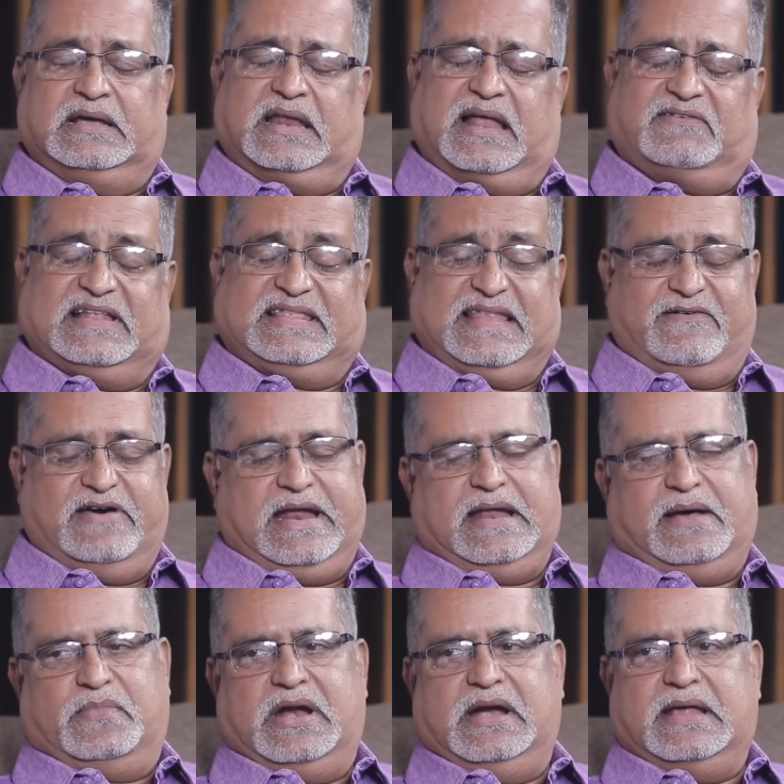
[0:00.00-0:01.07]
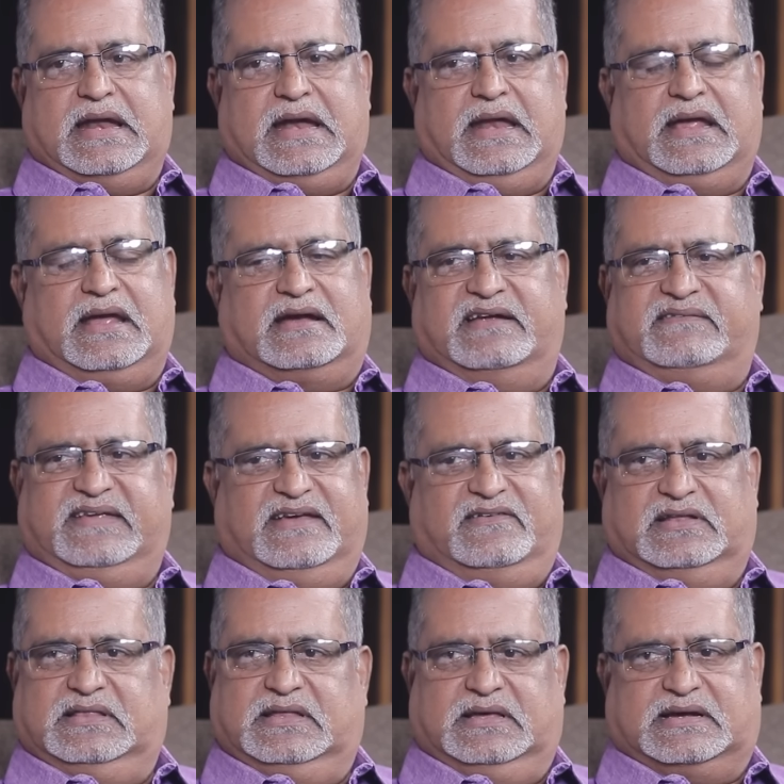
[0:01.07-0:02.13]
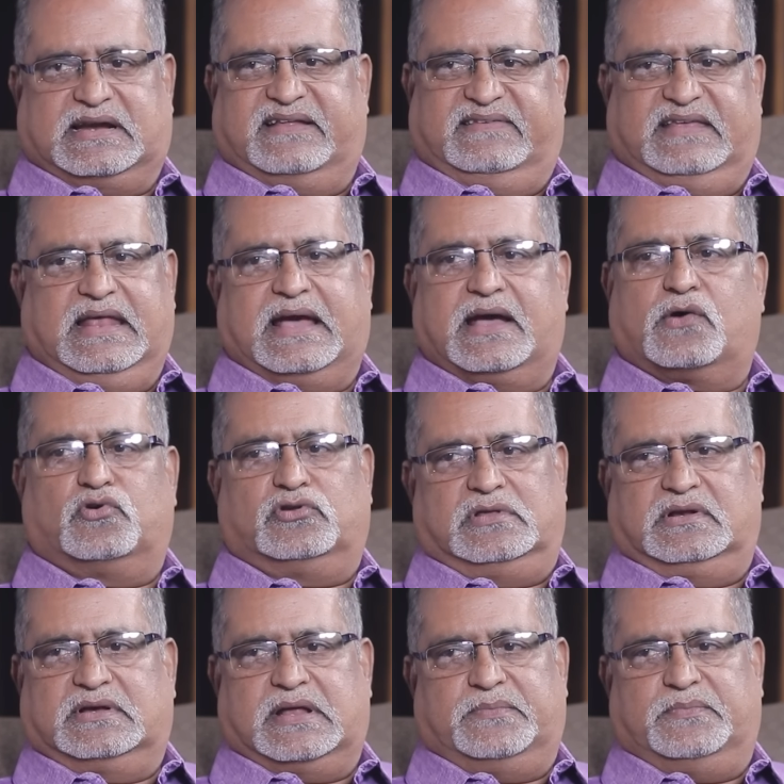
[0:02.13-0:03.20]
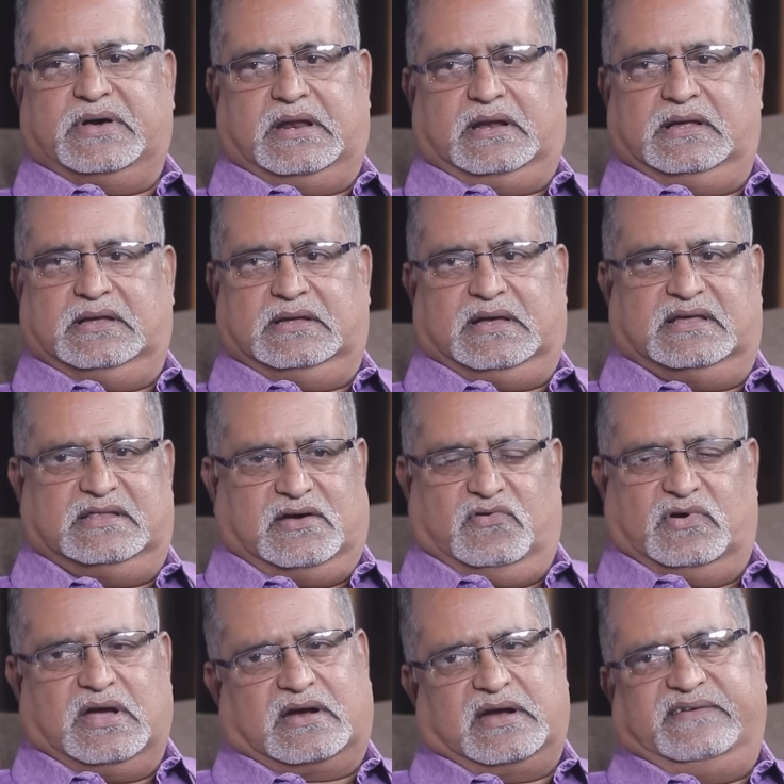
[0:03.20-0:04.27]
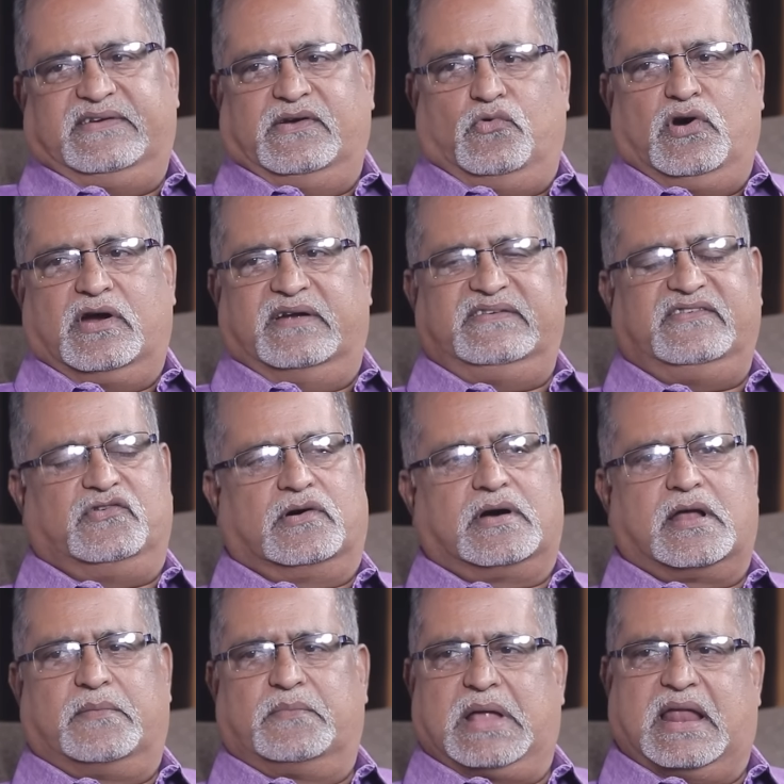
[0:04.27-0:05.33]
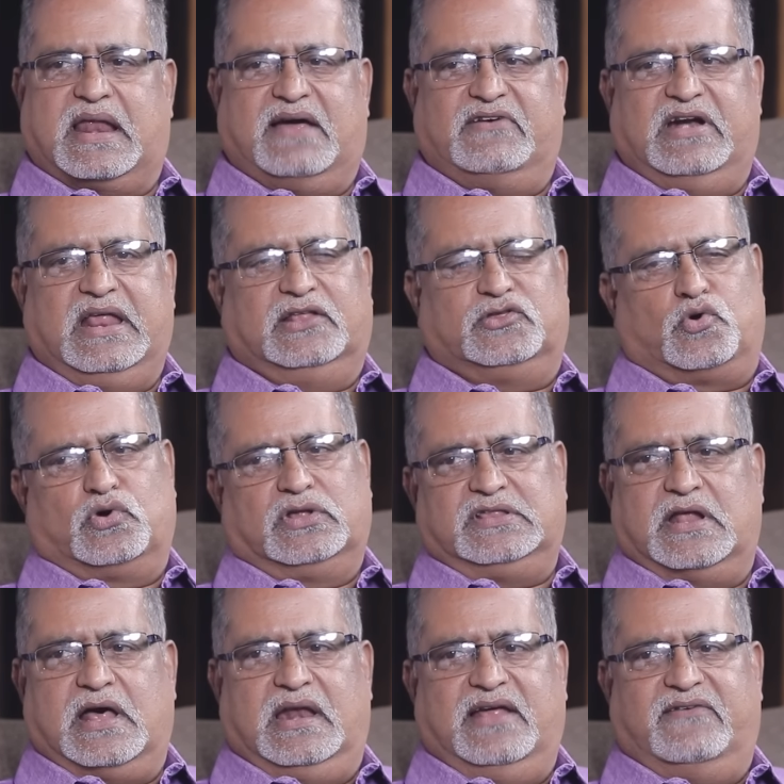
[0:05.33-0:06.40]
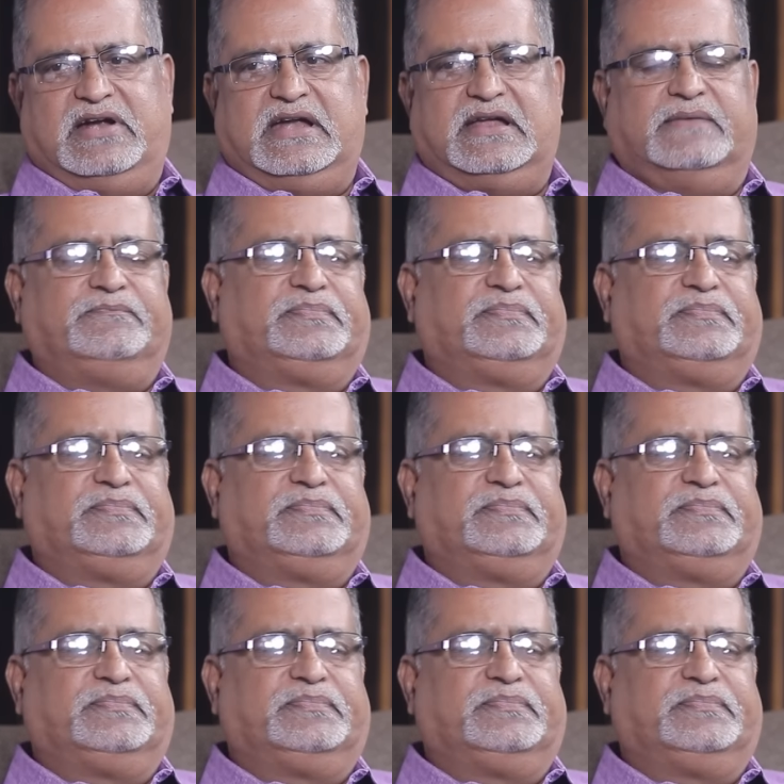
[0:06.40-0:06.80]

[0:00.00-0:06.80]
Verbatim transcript: இல்லை வந்தவர் என்ன பண்ணிட்டார் இன்றைக்கி கட்சியை வந்து கடைசியில் எங்கே கொடுத்துருக்காருன்னு பாருங்கள் அது அவங்க கட்சி உள்கட்சி விவகாரம் நான்லாம் வெளியில் தொண்ணூற்றி நாலுலேயே வந்துட்டேன்